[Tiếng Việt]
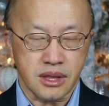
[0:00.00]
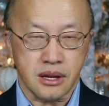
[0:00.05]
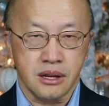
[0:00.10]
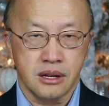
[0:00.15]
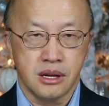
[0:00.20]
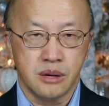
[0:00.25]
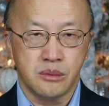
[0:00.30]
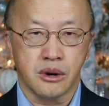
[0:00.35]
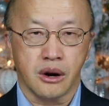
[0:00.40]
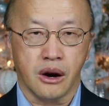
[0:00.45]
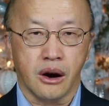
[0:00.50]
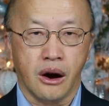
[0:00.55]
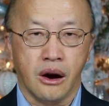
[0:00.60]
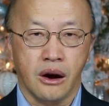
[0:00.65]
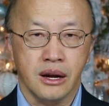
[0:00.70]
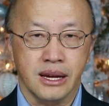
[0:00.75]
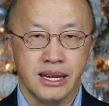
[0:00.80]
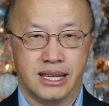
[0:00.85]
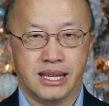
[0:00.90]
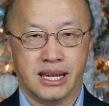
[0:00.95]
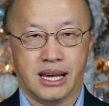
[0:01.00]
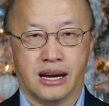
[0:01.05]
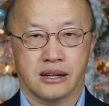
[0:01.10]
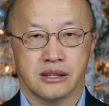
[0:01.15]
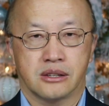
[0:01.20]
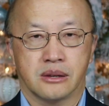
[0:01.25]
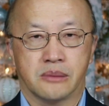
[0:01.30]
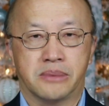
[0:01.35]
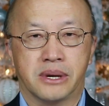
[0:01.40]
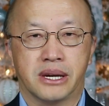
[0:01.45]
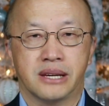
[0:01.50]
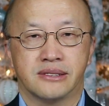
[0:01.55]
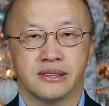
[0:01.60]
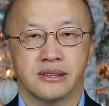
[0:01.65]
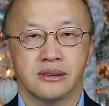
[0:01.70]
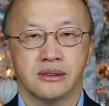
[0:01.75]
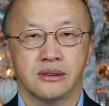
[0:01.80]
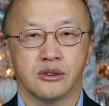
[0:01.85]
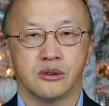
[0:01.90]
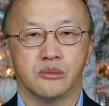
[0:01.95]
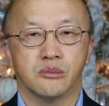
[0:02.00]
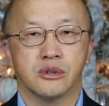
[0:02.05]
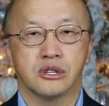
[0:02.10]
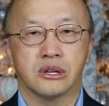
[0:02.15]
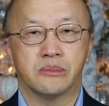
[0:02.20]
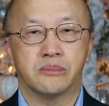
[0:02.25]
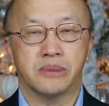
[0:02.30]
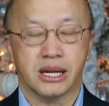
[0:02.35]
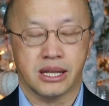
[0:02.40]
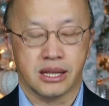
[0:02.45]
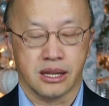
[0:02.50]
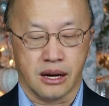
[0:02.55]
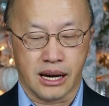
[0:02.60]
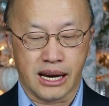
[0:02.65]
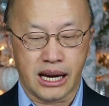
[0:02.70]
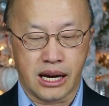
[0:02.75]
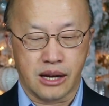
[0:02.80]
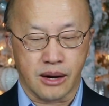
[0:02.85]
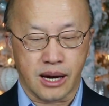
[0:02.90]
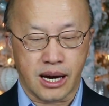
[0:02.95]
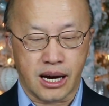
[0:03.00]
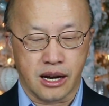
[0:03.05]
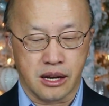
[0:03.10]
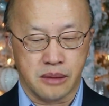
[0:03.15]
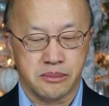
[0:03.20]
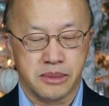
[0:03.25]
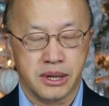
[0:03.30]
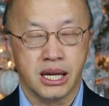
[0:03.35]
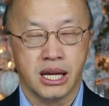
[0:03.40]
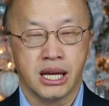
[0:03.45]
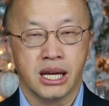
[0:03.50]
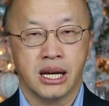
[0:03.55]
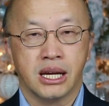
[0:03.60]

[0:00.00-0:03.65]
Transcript: nếu mà ai dạng rồi bê sư cũng muốn rồi bê thì ngay nó khai rồi bê